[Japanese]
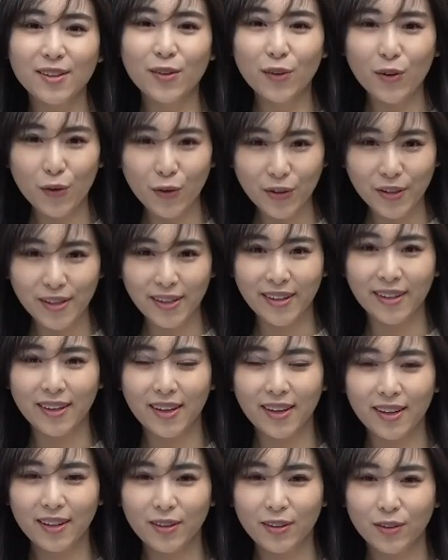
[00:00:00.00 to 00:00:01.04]
の両親、
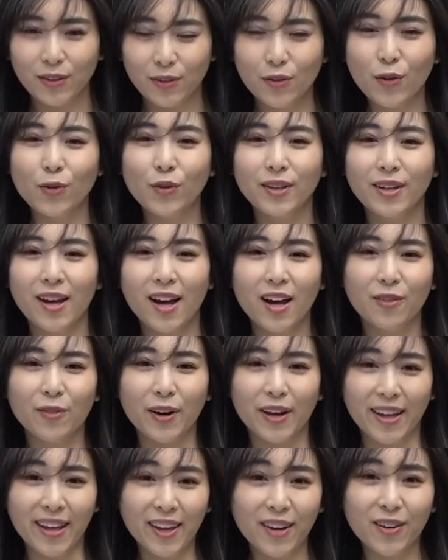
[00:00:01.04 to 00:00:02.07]
特に母
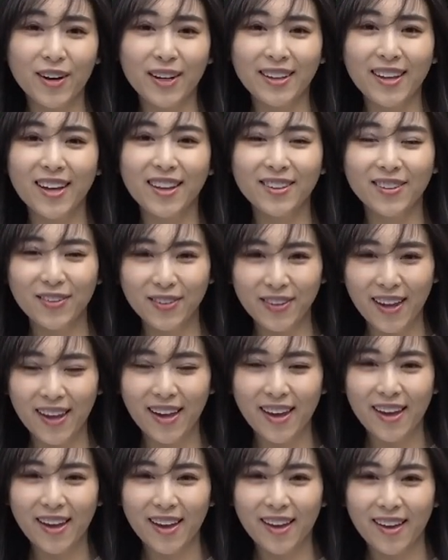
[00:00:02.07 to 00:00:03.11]
は英語が堪
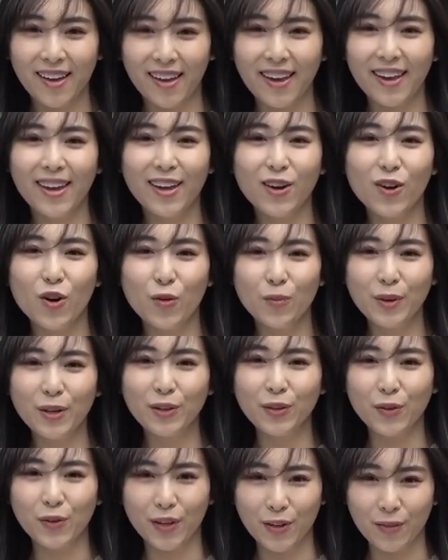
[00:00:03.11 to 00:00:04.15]
能で映画を見
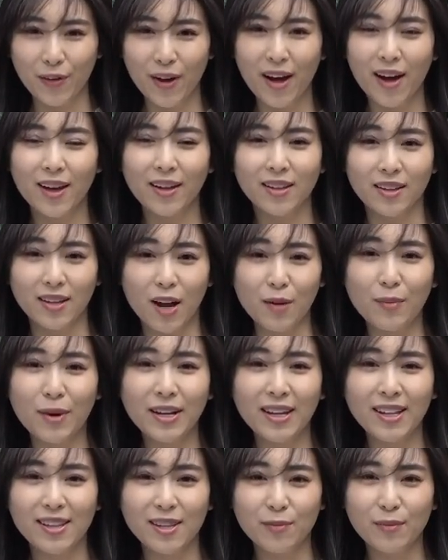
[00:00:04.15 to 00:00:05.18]
るときはあ
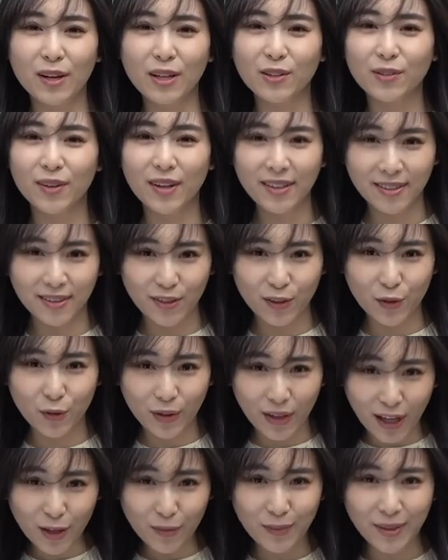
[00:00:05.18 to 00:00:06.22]
まり字幕は必要
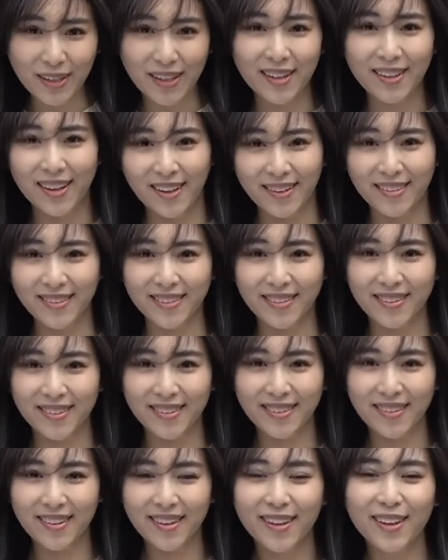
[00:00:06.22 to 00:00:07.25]
ないみたいです。
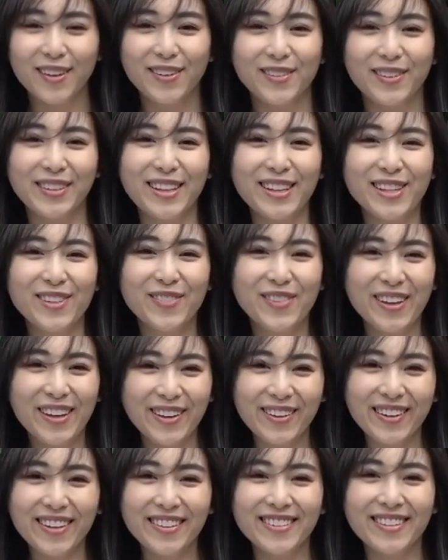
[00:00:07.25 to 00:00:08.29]
私も英
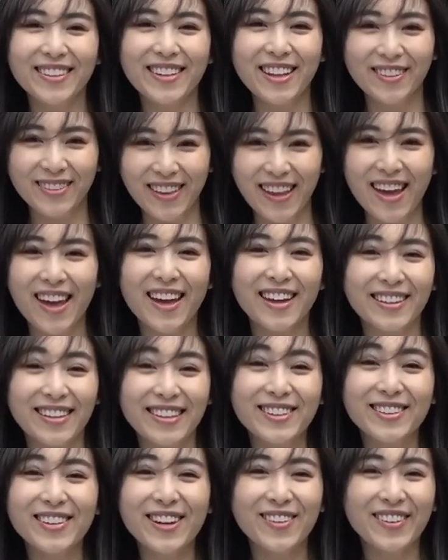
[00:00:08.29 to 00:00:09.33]
語が好きなので
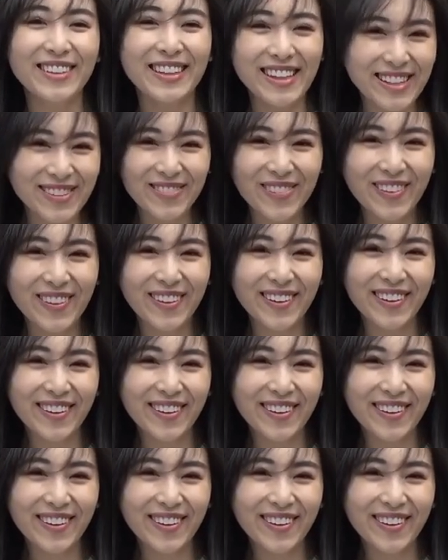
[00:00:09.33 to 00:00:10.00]
実は私も